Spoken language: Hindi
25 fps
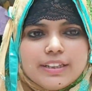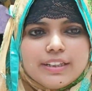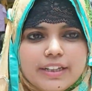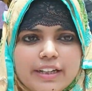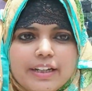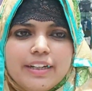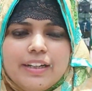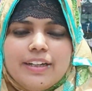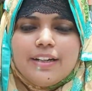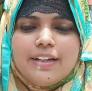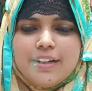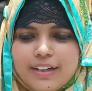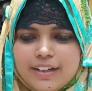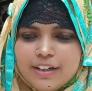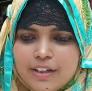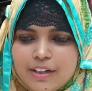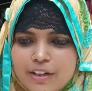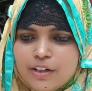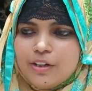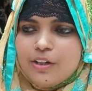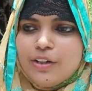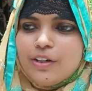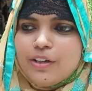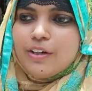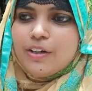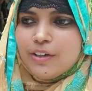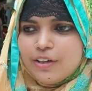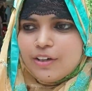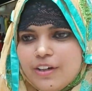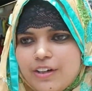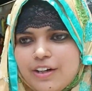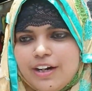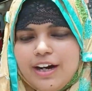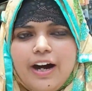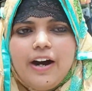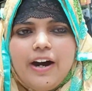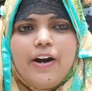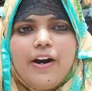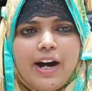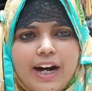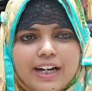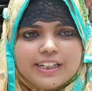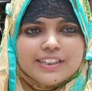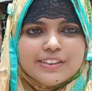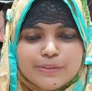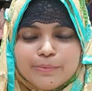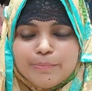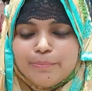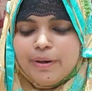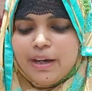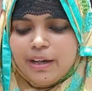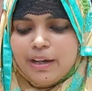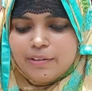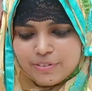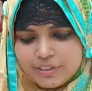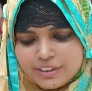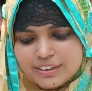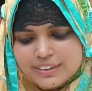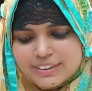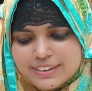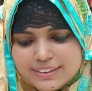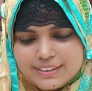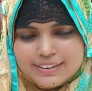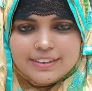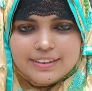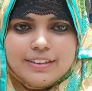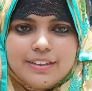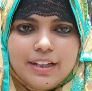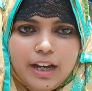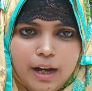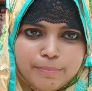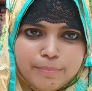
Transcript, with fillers: है और आज जुम्मा है फ्रेंड्स आप